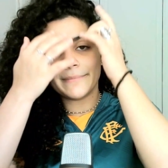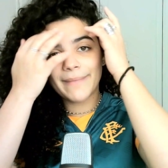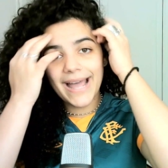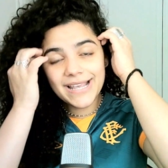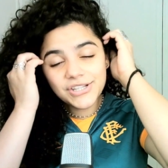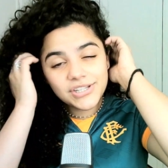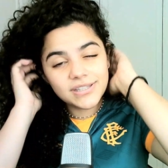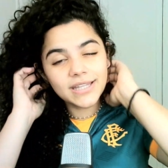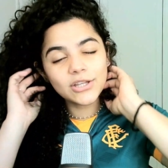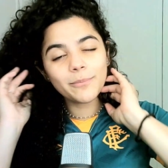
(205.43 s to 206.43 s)
Mas
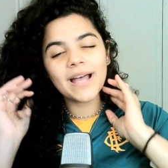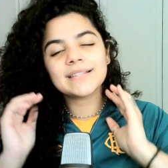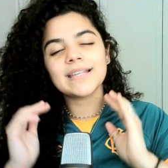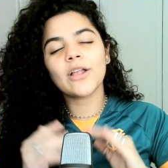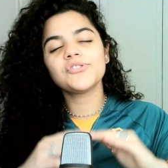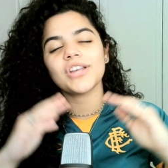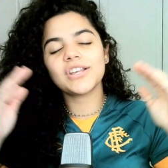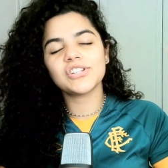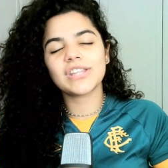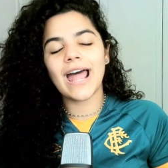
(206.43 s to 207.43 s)
Danilo Barcelos
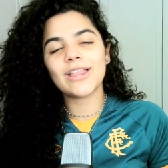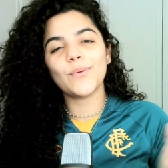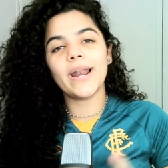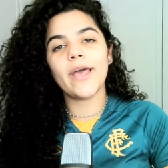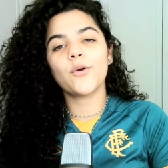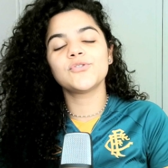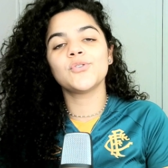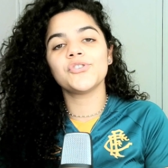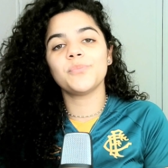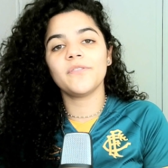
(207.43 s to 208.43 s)
já está no elenco de
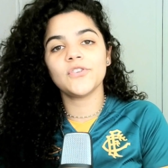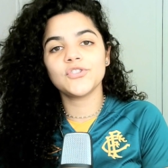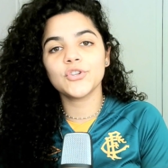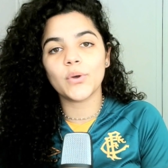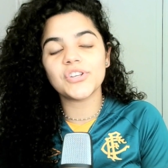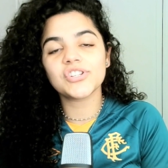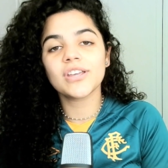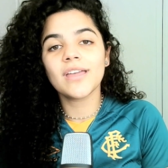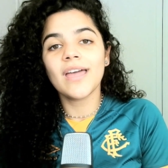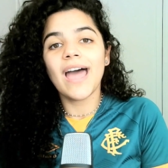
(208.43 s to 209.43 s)

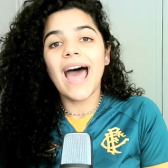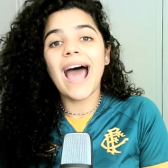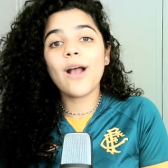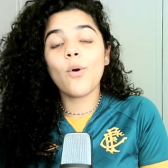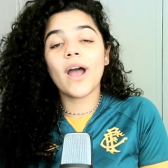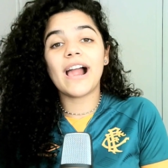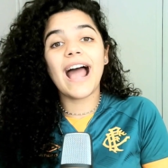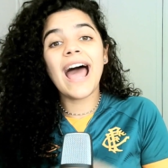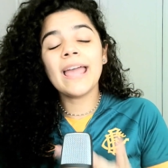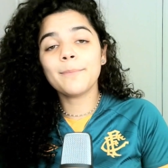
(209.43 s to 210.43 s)
2022. Agora,
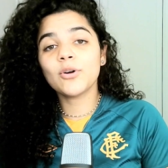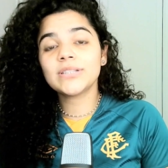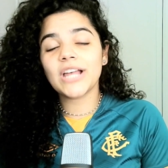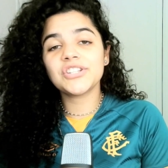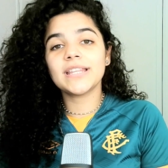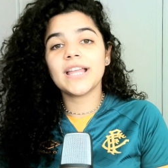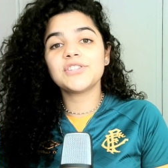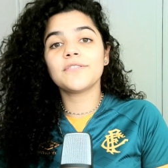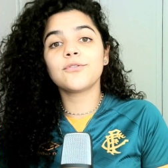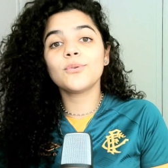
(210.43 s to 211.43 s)
a reportagem da
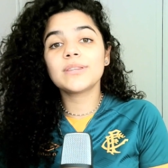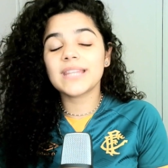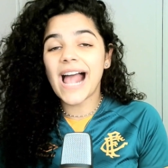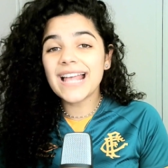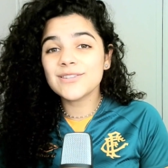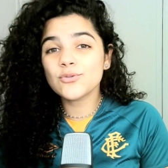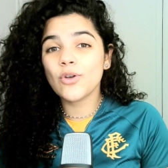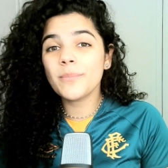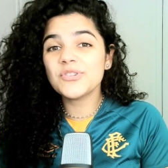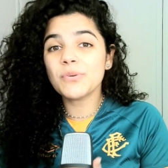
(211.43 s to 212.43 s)
Netflix traz o
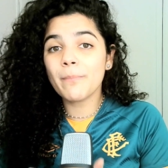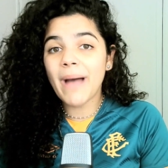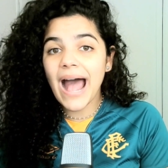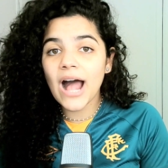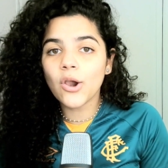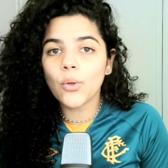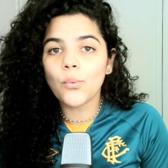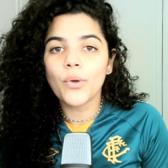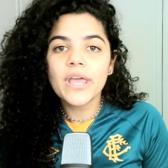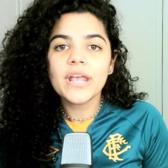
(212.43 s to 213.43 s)
nome de
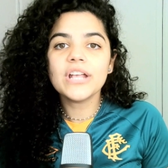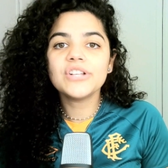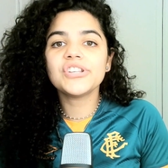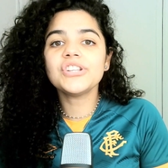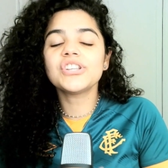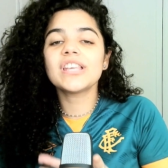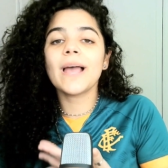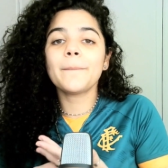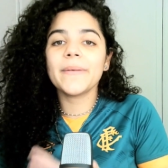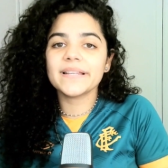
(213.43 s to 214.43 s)
Marlon e diz que
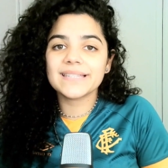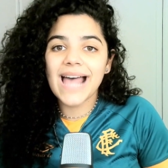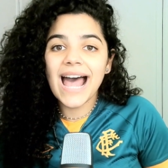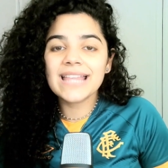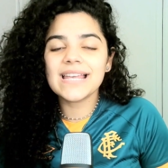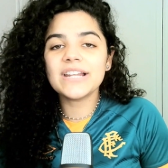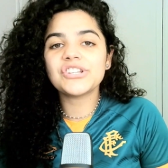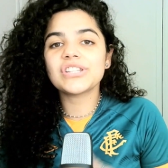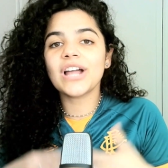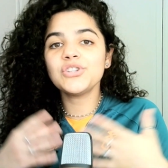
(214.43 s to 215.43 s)
apesar dele
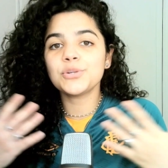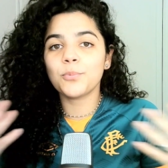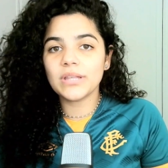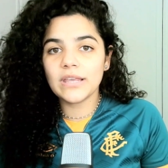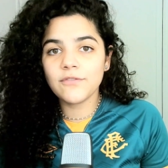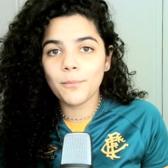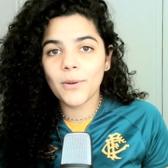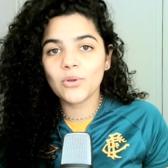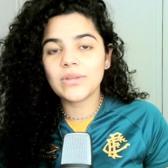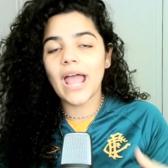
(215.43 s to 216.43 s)
estar disponível
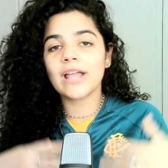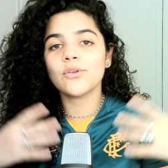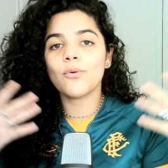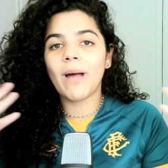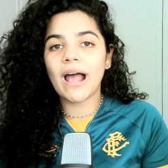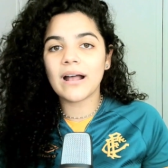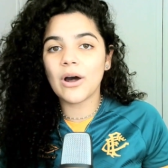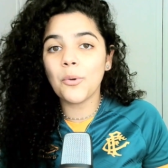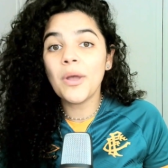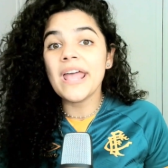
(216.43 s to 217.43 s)
pelo técnico Marcão